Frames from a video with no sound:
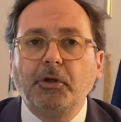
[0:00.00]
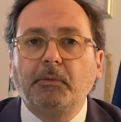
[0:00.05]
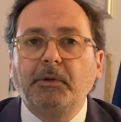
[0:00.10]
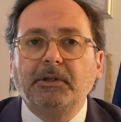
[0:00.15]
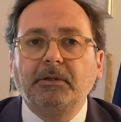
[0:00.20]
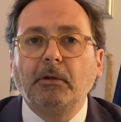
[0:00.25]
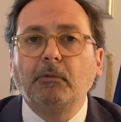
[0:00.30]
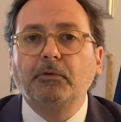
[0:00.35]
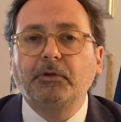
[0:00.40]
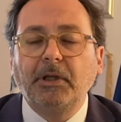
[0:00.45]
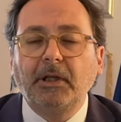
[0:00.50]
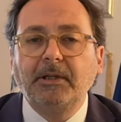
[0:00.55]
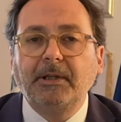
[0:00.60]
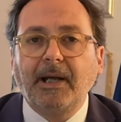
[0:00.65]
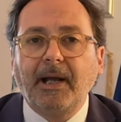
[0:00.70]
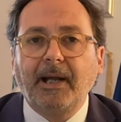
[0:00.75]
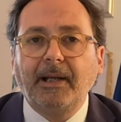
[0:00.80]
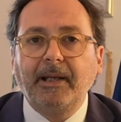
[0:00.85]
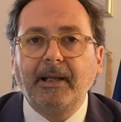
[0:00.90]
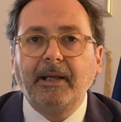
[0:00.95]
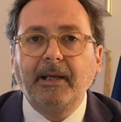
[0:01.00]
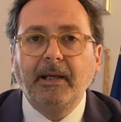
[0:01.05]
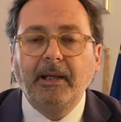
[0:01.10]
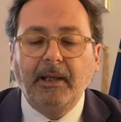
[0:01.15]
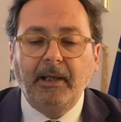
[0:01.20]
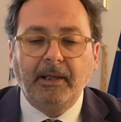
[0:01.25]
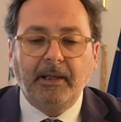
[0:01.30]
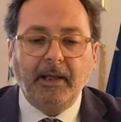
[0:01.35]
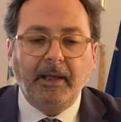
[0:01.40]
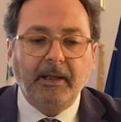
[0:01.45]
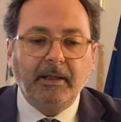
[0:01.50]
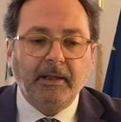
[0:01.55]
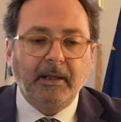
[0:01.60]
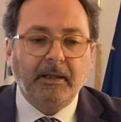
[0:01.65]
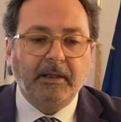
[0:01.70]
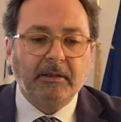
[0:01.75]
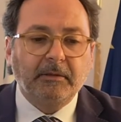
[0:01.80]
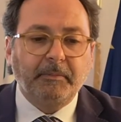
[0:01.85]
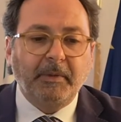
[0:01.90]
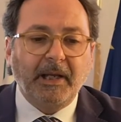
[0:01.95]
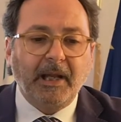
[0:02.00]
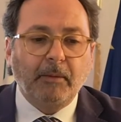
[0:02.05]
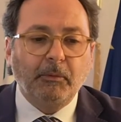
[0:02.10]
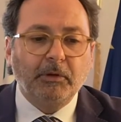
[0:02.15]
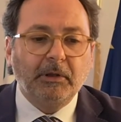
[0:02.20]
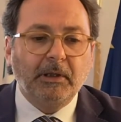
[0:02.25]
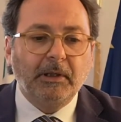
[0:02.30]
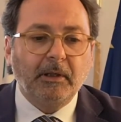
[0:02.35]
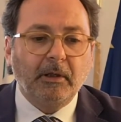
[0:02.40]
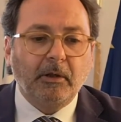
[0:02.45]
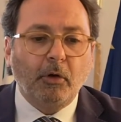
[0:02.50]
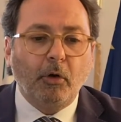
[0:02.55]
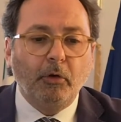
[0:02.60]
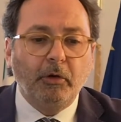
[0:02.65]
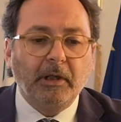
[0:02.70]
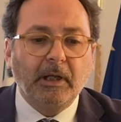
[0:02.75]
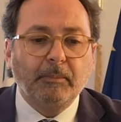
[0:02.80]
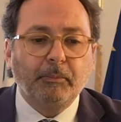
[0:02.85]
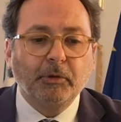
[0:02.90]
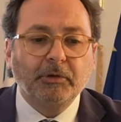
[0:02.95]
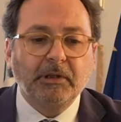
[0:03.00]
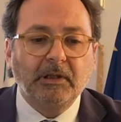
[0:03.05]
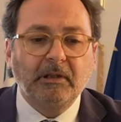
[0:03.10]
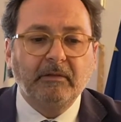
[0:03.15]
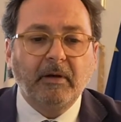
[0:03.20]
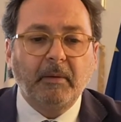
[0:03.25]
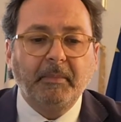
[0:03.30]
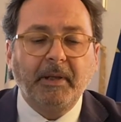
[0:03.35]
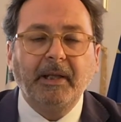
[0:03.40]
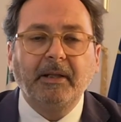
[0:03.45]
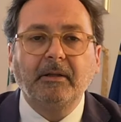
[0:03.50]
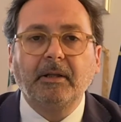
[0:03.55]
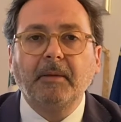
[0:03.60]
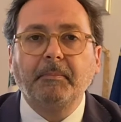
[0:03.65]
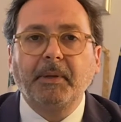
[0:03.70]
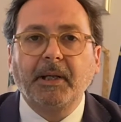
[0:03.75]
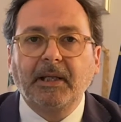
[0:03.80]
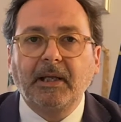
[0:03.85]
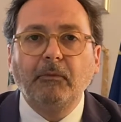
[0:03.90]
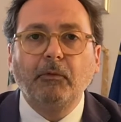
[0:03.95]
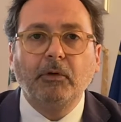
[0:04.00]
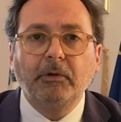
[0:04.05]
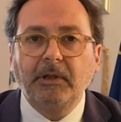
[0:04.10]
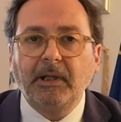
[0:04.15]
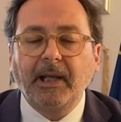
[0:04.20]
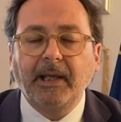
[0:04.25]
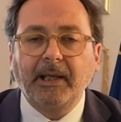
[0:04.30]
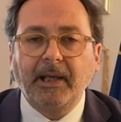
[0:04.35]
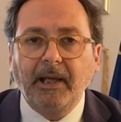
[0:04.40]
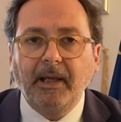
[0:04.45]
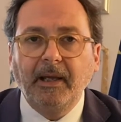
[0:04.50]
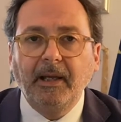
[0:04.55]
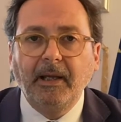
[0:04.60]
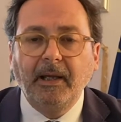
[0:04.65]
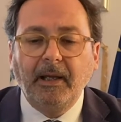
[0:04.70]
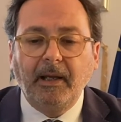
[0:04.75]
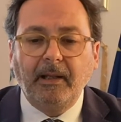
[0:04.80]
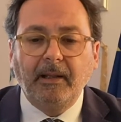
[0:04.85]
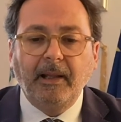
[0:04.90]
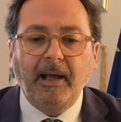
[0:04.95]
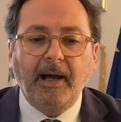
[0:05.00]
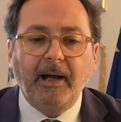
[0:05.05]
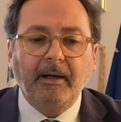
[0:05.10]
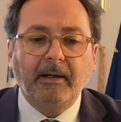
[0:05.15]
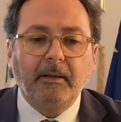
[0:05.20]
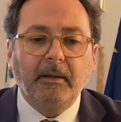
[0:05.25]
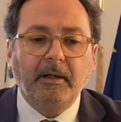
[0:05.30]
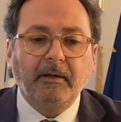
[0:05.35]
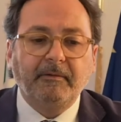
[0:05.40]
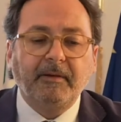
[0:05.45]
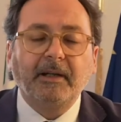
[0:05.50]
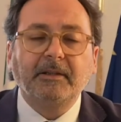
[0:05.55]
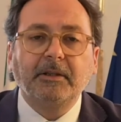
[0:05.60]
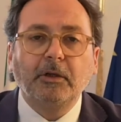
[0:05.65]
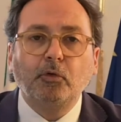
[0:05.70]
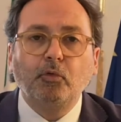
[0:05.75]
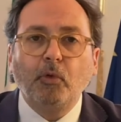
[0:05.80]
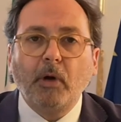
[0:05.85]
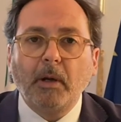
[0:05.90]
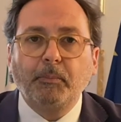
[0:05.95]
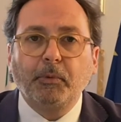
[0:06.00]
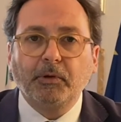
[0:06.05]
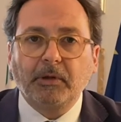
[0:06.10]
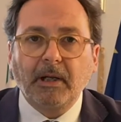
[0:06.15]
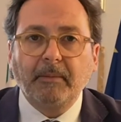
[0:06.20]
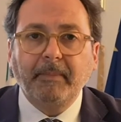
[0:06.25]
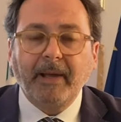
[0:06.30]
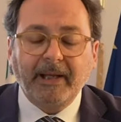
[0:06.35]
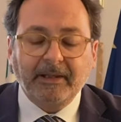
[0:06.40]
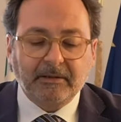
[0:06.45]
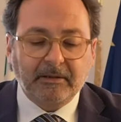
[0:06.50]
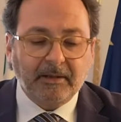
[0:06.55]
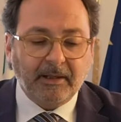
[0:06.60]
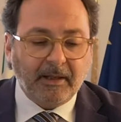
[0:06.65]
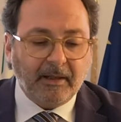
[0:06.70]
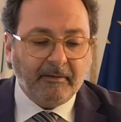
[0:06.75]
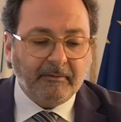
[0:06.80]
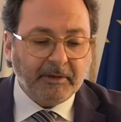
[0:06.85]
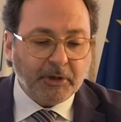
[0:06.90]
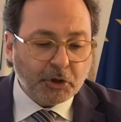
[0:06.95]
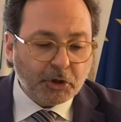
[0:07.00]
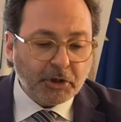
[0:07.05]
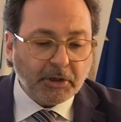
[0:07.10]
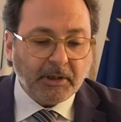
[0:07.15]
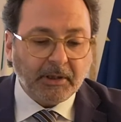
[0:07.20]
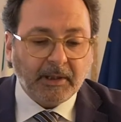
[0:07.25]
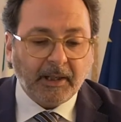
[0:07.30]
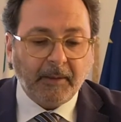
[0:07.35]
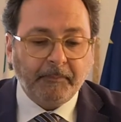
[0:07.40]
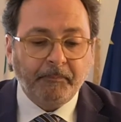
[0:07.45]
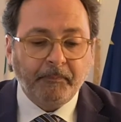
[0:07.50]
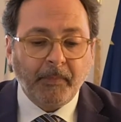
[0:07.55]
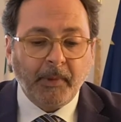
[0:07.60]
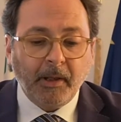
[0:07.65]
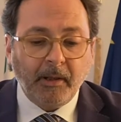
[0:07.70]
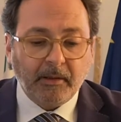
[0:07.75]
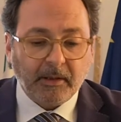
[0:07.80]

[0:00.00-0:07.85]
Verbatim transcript: Questo è un segnale che eh, speriamo di cogliere positivamente perché vuol dire che la eh, fase 2 potrebbe essere vicina.